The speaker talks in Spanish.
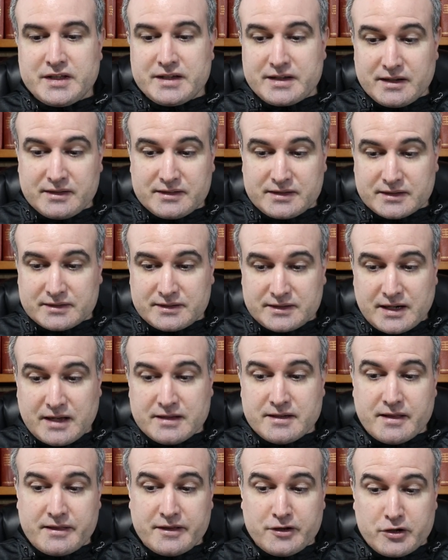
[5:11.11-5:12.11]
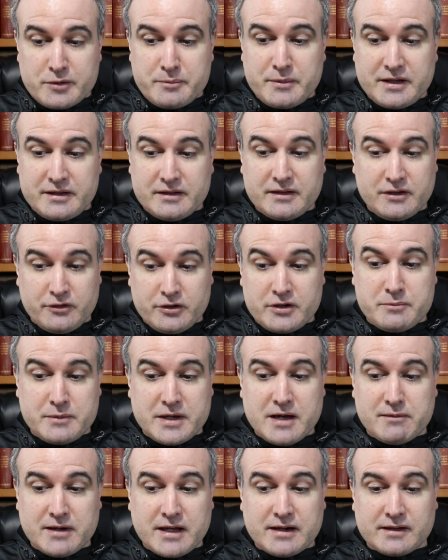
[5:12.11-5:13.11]
y quien se extrañe de oírme, de
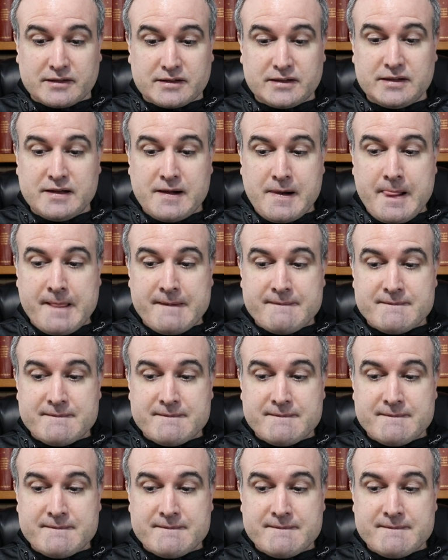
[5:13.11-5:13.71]
oírme hablar así,